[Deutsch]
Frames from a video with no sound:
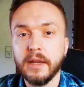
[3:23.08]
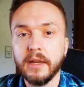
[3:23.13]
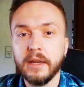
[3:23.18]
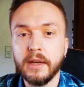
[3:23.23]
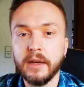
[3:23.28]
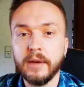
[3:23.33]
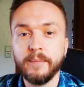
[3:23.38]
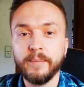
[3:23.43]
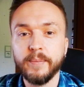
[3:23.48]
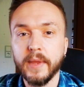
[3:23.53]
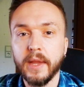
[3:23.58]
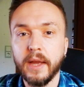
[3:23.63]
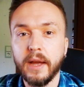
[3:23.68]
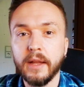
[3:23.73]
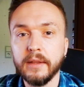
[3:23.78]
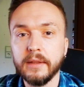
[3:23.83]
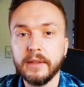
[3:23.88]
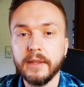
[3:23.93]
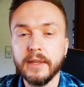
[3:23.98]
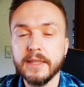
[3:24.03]
ähm,
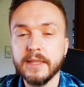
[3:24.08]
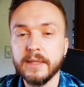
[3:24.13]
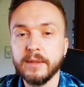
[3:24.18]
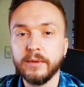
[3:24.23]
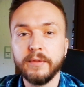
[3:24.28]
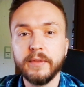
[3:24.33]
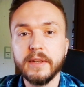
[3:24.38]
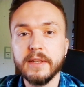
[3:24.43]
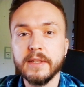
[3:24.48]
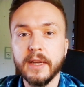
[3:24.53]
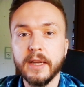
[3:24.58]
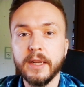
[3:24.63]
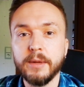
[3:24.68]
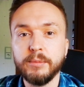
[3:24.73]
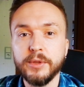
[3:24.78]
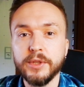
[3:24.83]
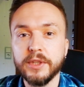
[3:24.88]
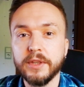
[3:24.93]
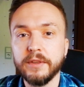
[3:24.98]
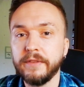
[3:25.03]
antesten und wenn es
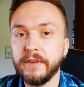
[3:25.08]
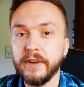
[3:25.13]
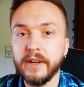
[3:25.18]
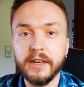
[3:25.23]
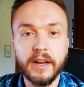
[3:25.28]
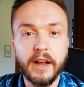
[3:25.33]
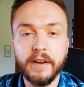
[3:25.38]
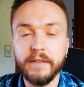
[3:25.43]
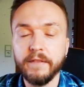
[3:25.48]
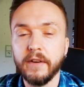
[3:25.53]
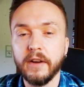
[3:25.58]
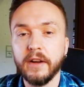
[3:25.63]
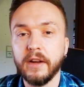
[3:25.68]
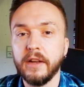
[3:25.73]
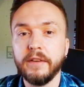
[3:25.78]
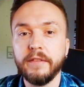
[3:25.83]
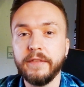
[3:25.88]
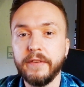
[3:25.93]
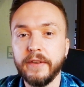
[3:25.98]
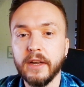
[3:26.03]
einem nicht gefällt, einfach
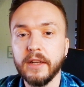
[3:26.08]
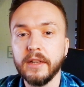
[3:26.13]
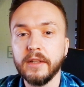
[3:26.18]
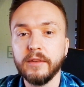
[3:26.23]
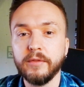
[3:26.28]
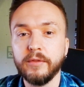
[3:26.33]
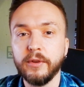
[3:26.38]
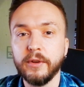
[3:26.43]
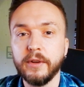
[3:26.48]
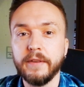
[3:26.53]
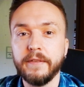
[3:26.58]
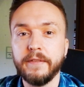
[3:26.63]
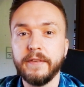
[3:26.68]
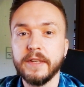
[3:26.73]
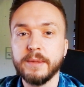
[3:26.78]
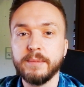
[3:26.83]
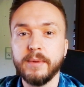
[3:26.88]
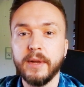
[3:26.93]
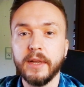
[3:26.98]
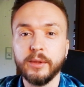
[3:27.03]
entfernen von der
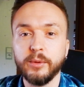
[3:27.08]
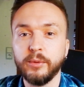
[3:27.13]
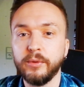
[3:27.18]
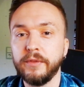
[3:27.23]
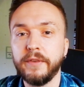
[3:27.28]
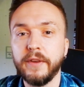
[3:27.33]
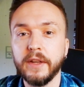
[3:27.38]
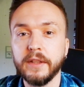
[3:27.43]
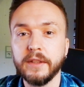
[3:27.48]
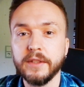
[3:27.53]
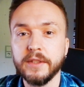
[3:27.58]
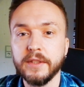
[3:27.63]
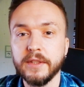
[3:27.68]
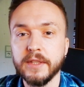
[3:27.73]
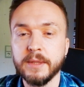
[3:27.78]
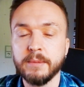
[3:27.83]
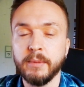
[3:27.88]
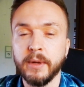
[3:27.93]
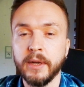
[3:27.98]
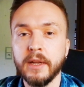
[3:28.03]
Festplatte und fertig
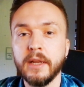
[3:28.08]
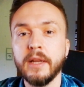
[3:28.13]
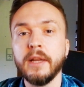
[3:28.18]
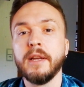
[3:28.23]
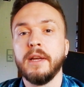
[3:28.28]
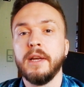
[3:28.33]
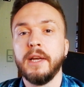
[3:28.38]
ist man.